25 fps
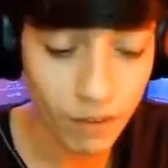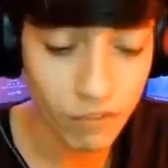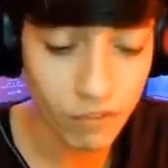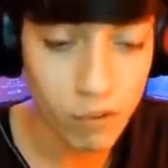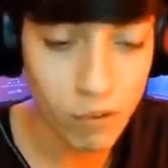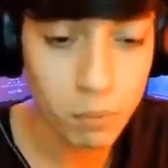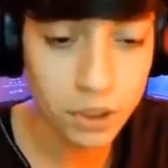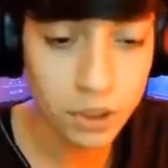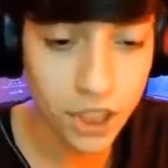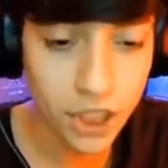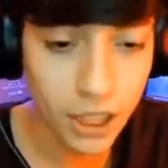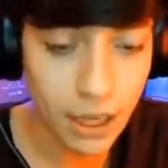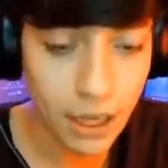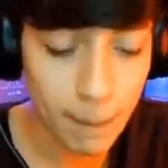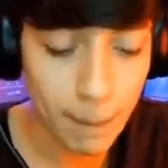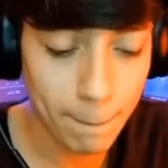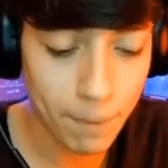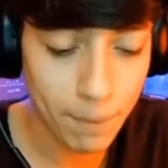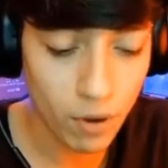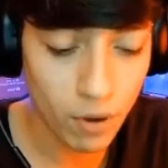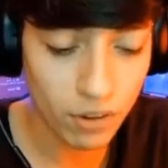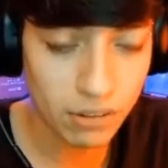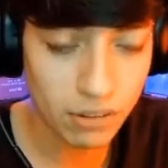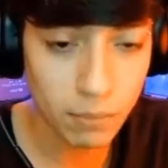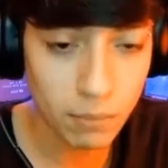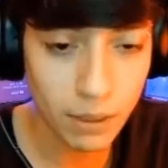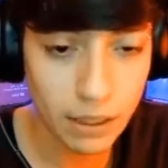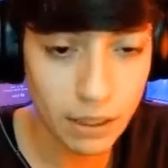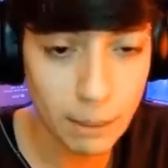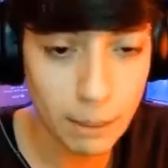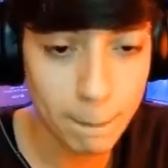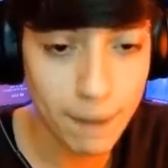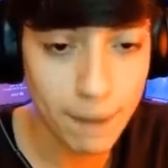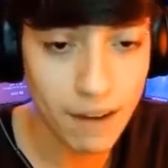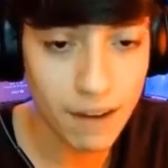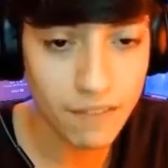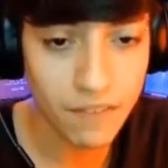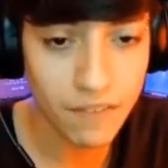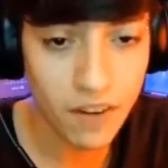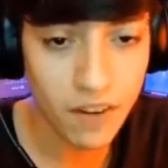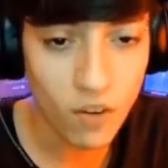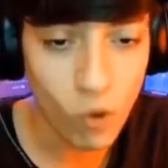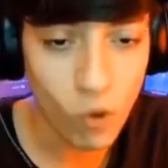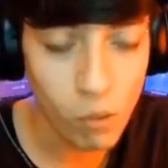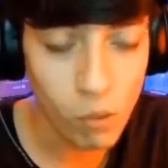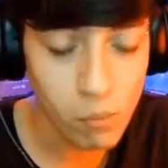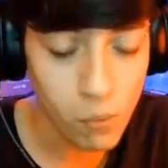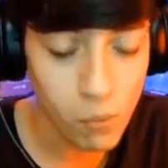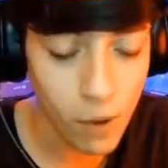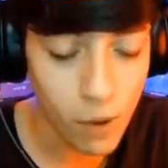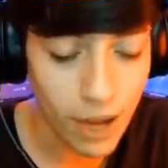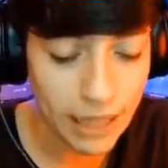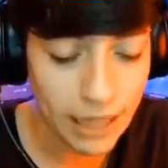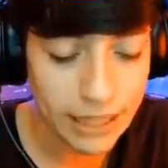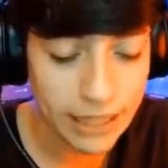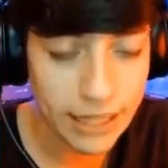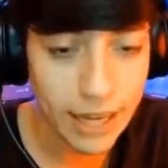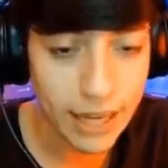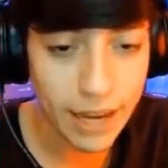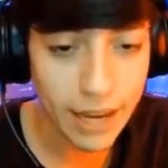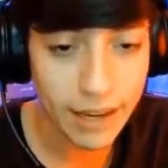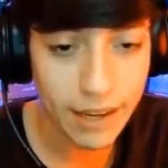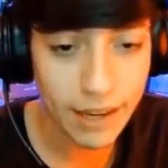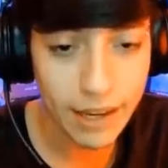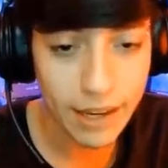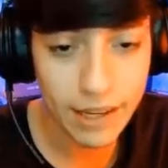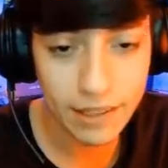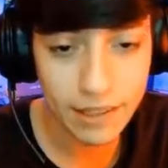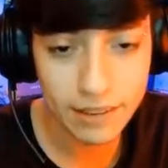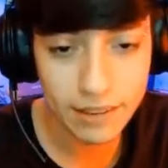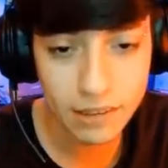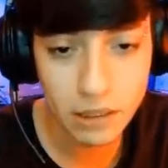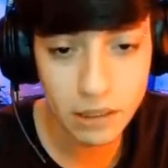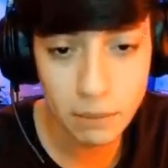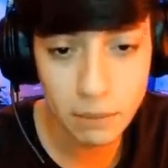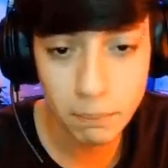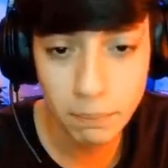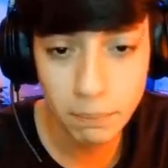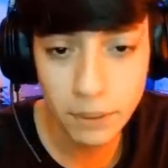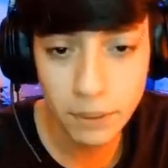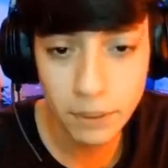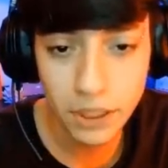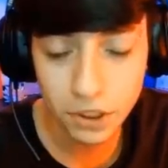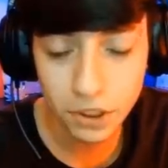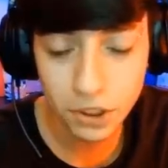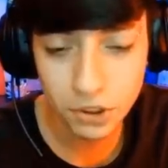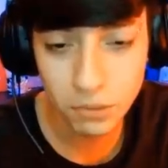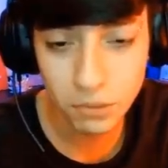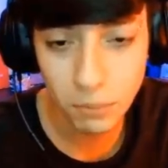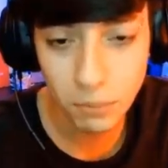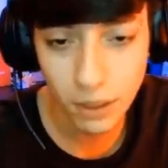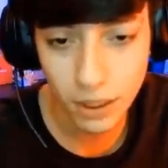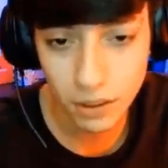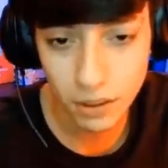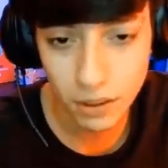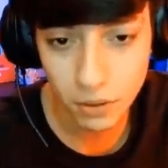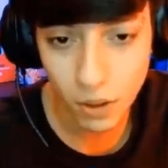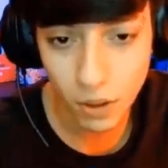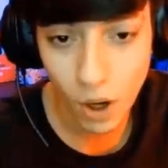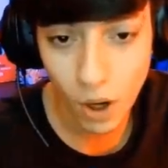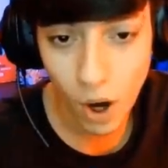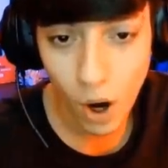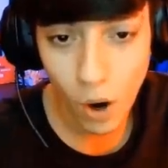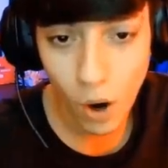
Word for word: Vamos chegar próximo aqui pra ver como é que é esse bicho, mano.